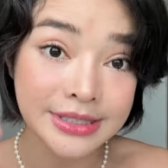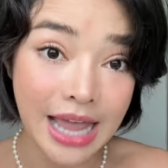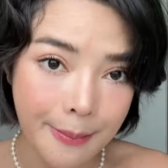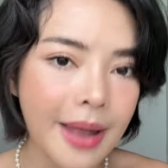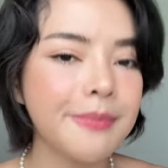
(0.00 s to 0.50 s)
สา
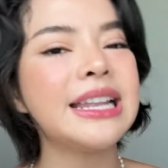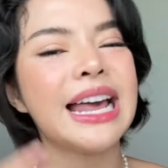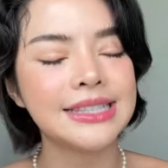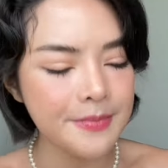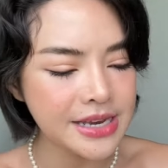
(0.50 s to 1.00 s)
ยพันธุ์มีหลา
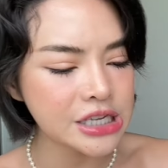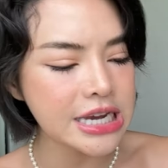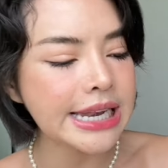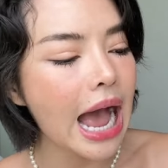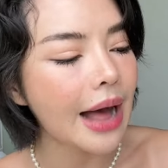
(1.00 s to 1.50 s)
ยสปีชี
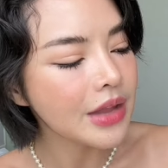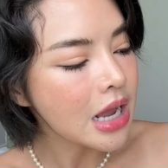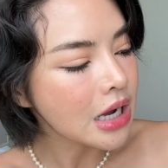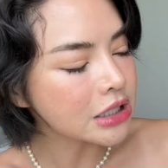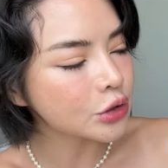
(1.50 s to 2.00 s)
ส์นะคะ
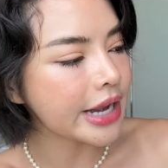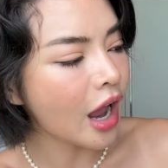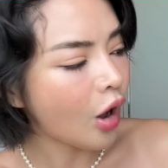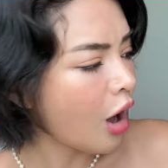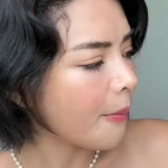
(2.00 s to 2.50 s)
คือตัวนี้
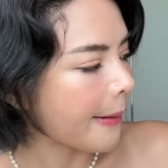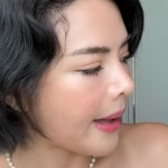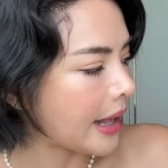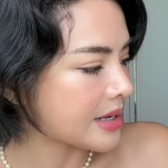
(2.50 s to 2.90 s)
เขาออกแบบมา